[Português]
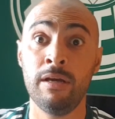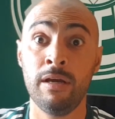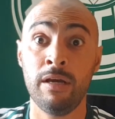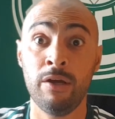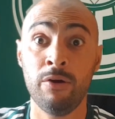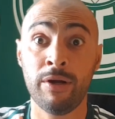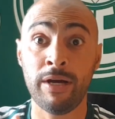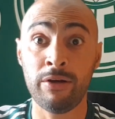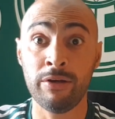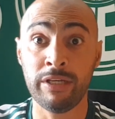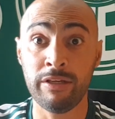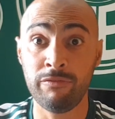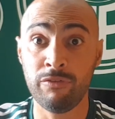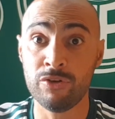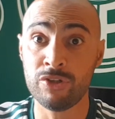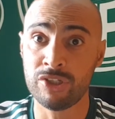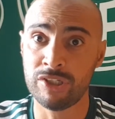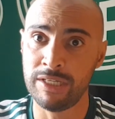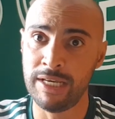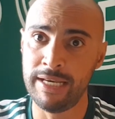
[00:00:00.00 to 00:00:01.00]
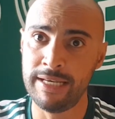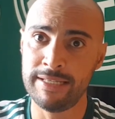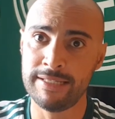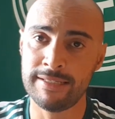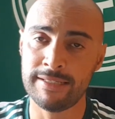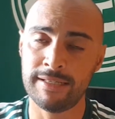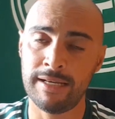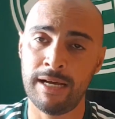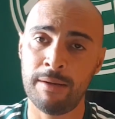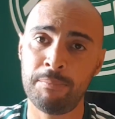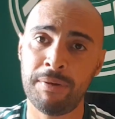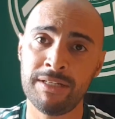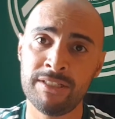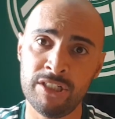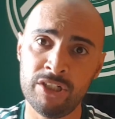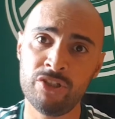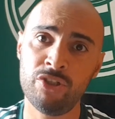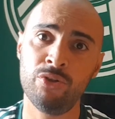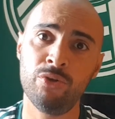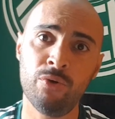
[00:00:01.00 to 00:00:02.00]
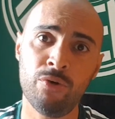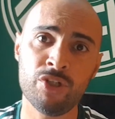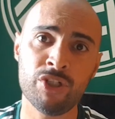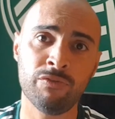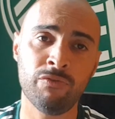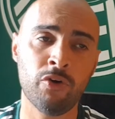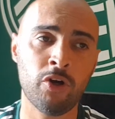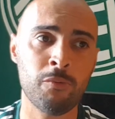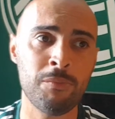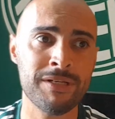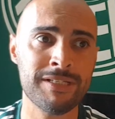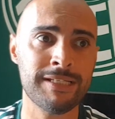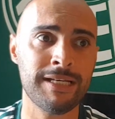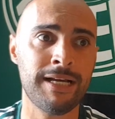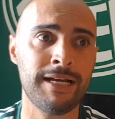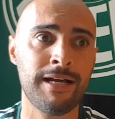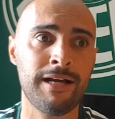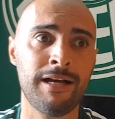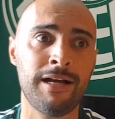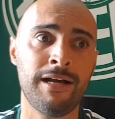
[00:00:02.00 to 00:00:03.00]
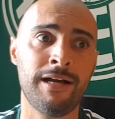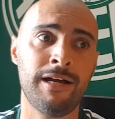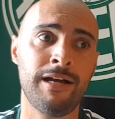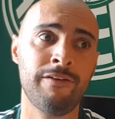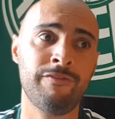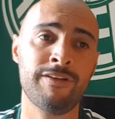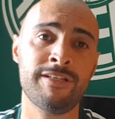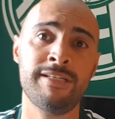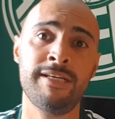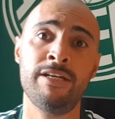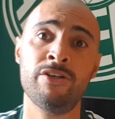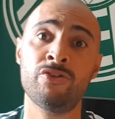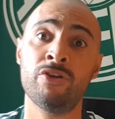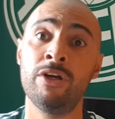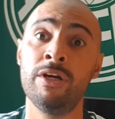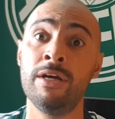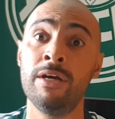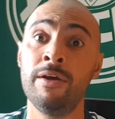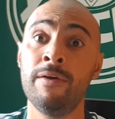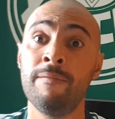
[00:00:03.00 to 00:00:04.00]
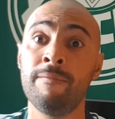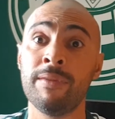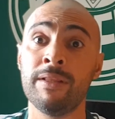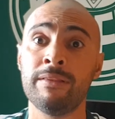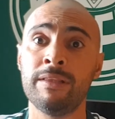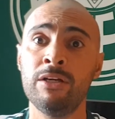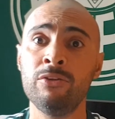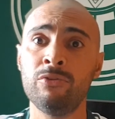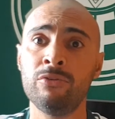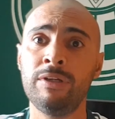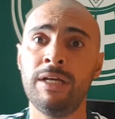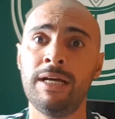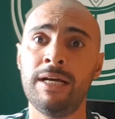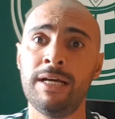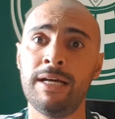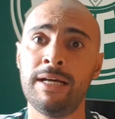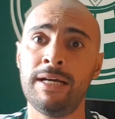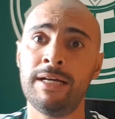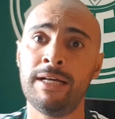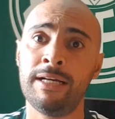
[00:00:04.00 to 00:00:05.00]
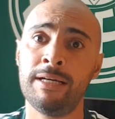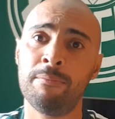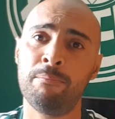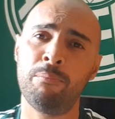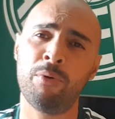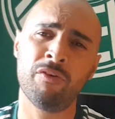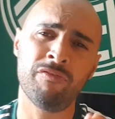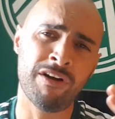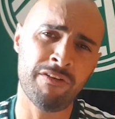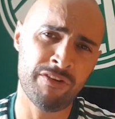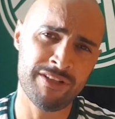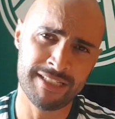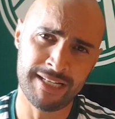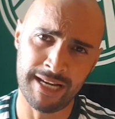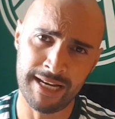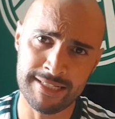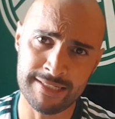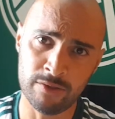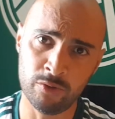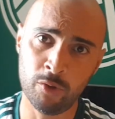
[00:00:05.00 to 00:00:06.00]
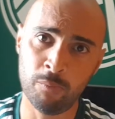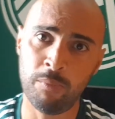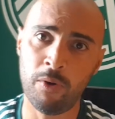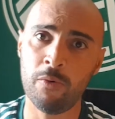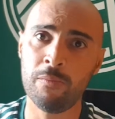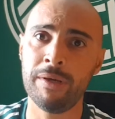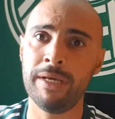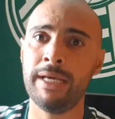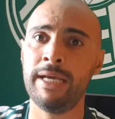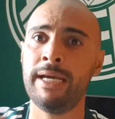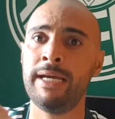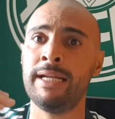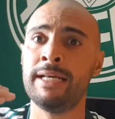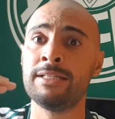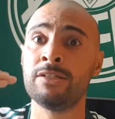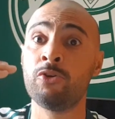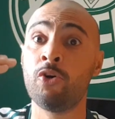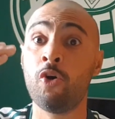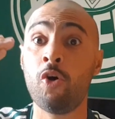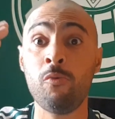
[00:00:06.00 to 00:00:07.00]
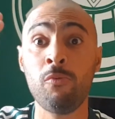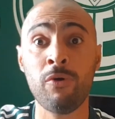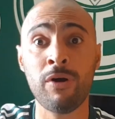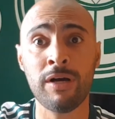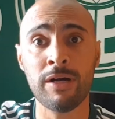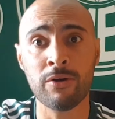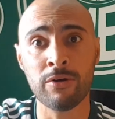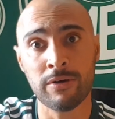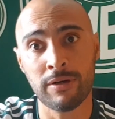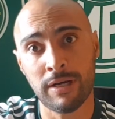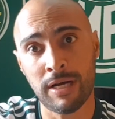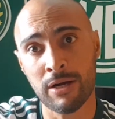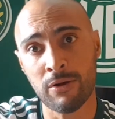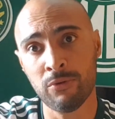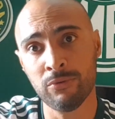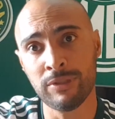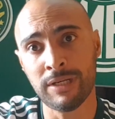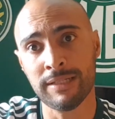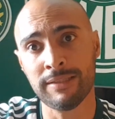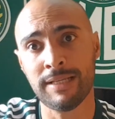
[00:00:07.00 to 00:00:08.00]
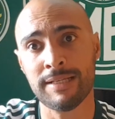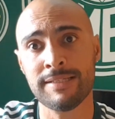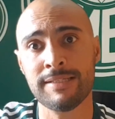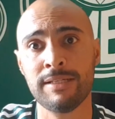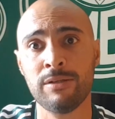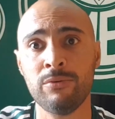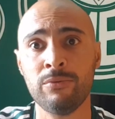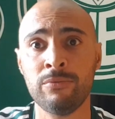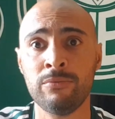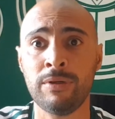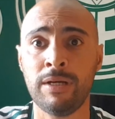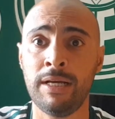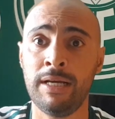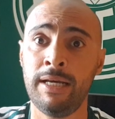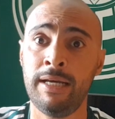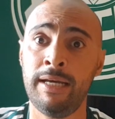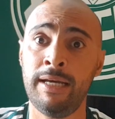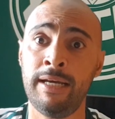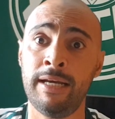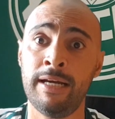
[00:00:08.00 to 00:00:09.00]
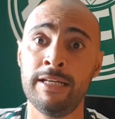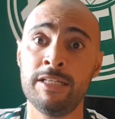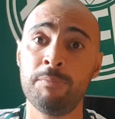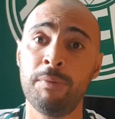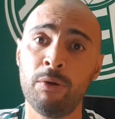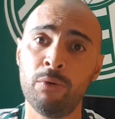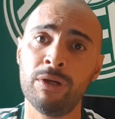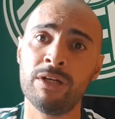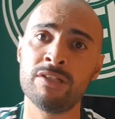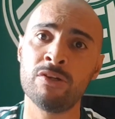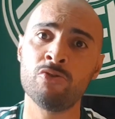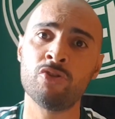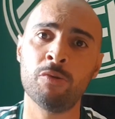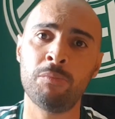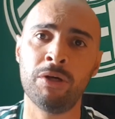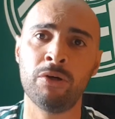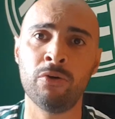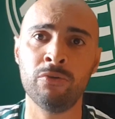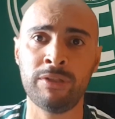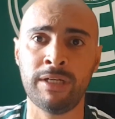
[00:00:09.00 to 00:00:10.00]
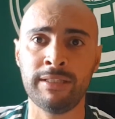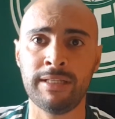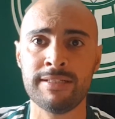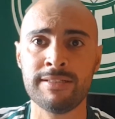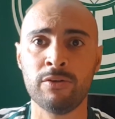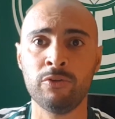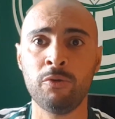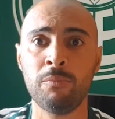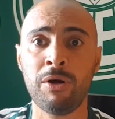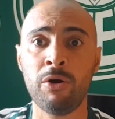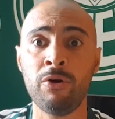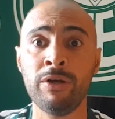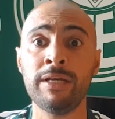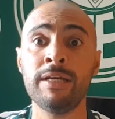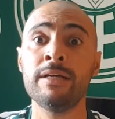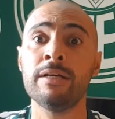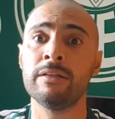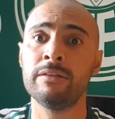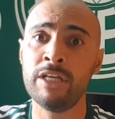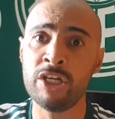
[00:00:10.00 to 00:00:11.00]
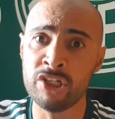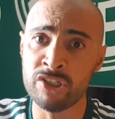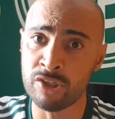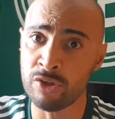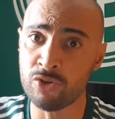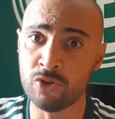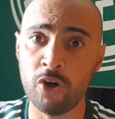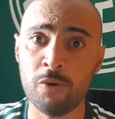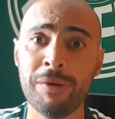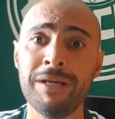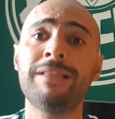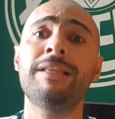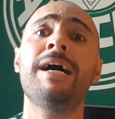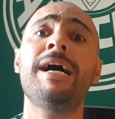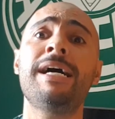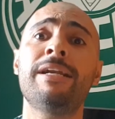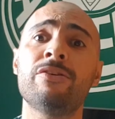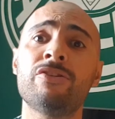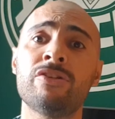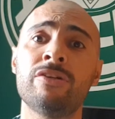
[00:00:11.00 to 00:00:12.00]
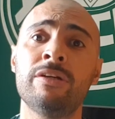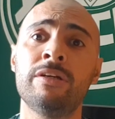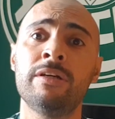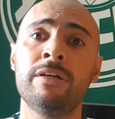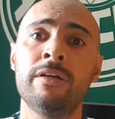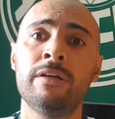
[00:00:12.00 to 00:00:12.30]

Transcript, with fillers: Eu quero que vocês, a partir de hoje, eu vou começar a fazer isso, tanto na provável escalação do Palmeiras, como a, a contratação, é, a especulação sobre a contratação do Marrone. Deixe seus comentários.